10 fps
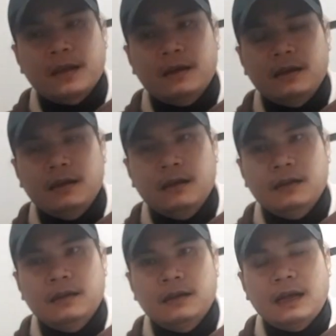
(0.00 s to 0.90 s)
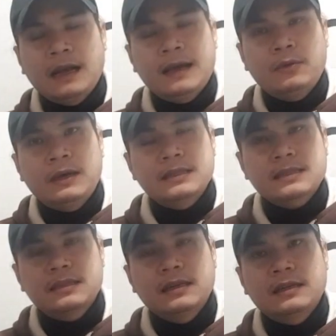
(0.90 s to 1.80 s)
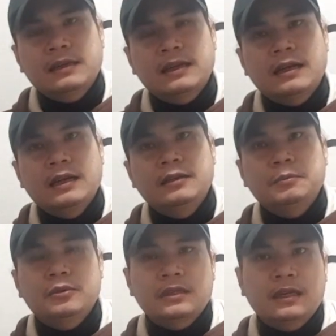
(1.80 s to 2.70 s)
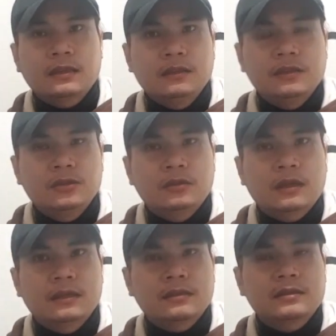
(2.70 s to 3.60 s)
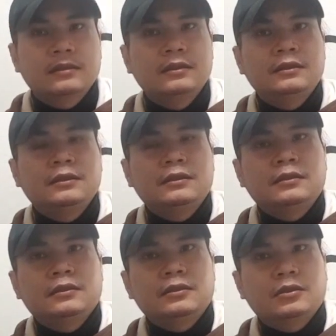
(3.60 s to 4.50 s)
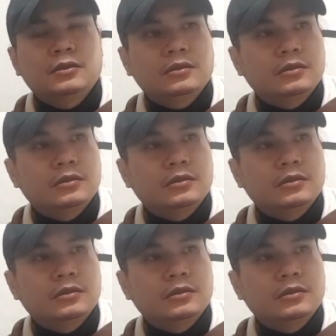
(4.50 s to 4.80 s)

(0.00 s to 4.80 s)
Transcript: uh, allowance na nanggagaling po sa aking insurance. So,